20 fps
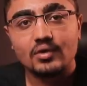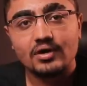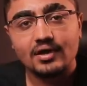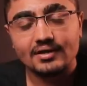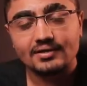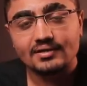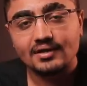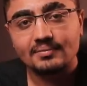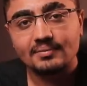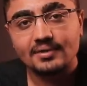वो एक
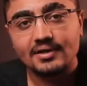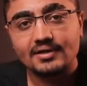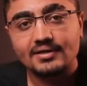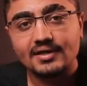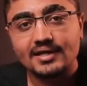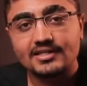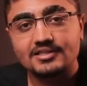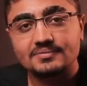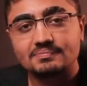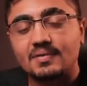अंदर मेरे
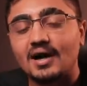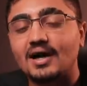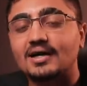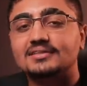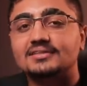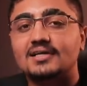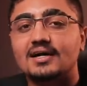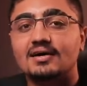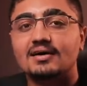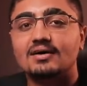अंदर एक
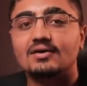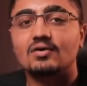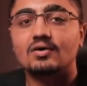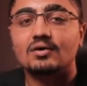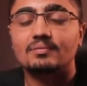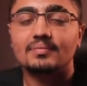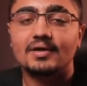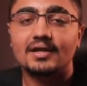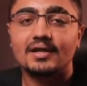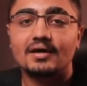स्पार्क जागा
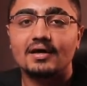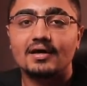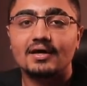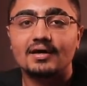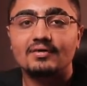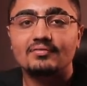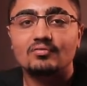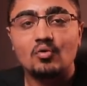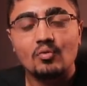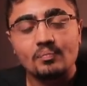और मैंने कहा
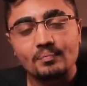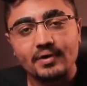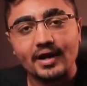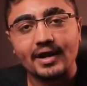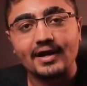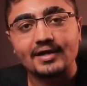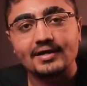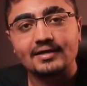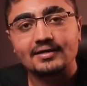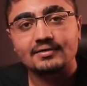यार वो
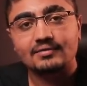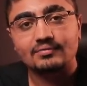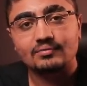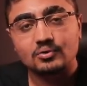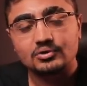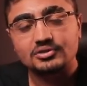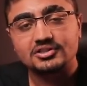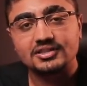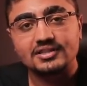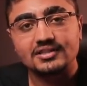प्राइड
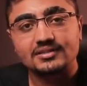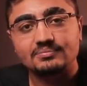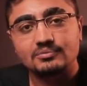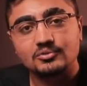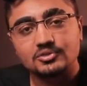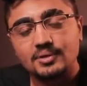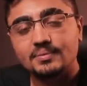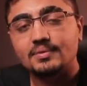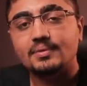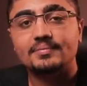वो चीज़
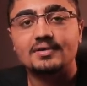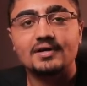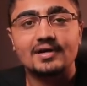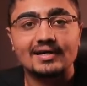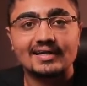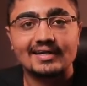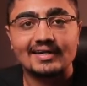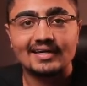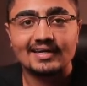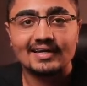मुझे भी अपनी
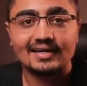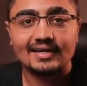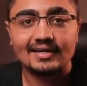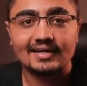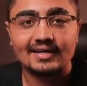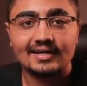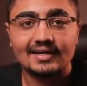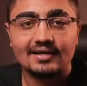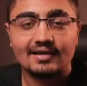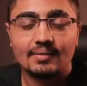कंट्री के लिए
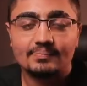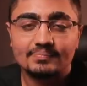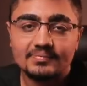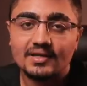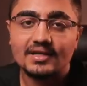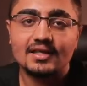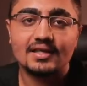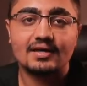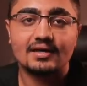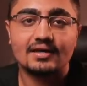करना है
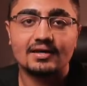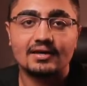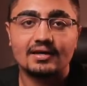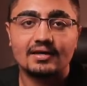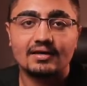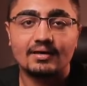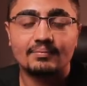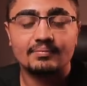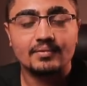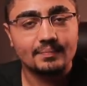अपने लिए करना
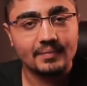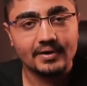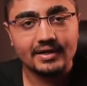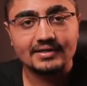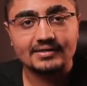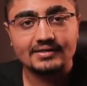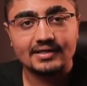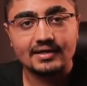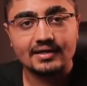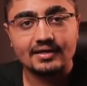है अपने
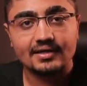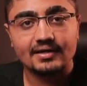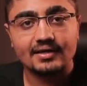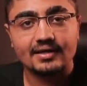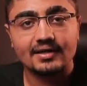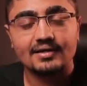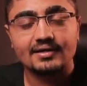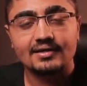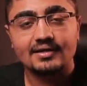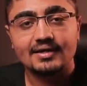पेरेंट्स के लिए
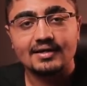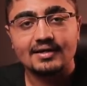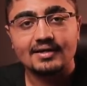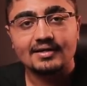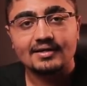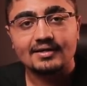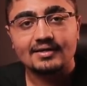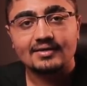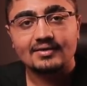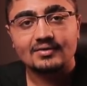करना है
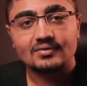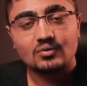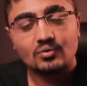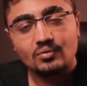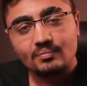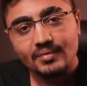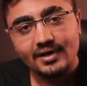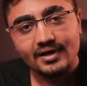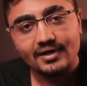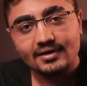
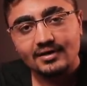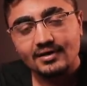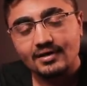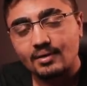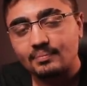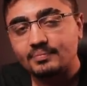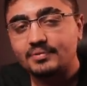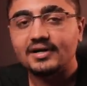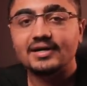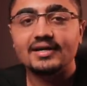तो मैं
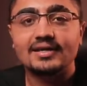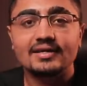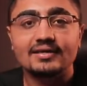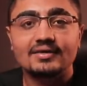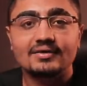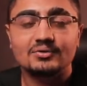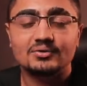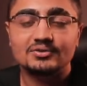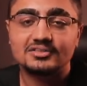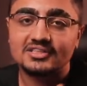कम्प्लीटली
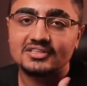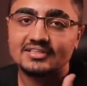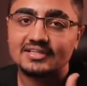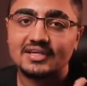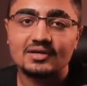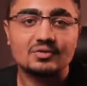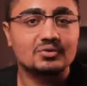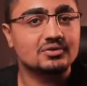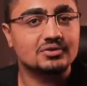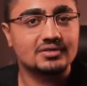उस चीज़
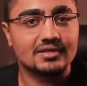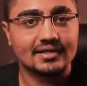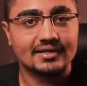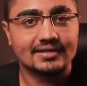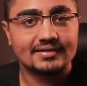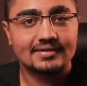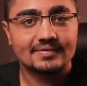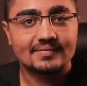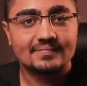के अंदर घुस गया